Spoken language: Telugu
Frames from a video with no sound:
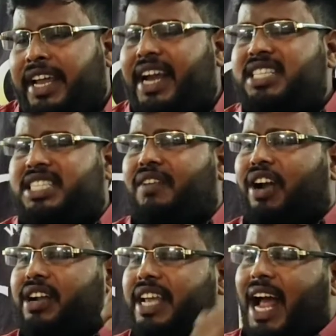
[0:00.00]

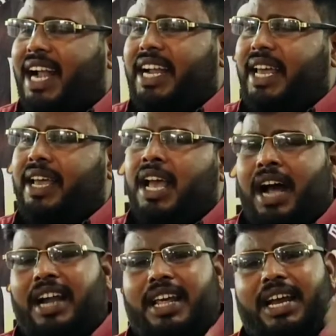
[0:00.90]
ఏడ్చేవాడిని యాడ్ని
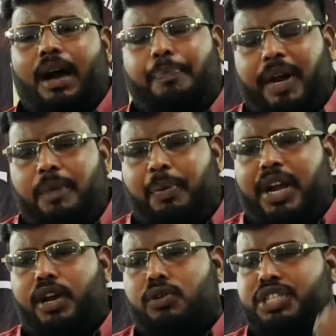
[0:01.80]
ఆడెలాగా
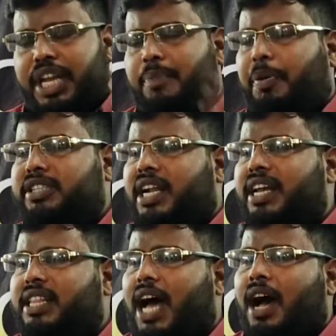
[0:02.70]
పడిపోయాడు చనిపోతాడు
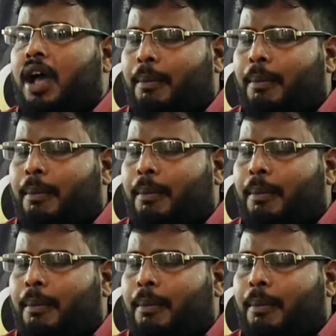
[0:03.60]
కదా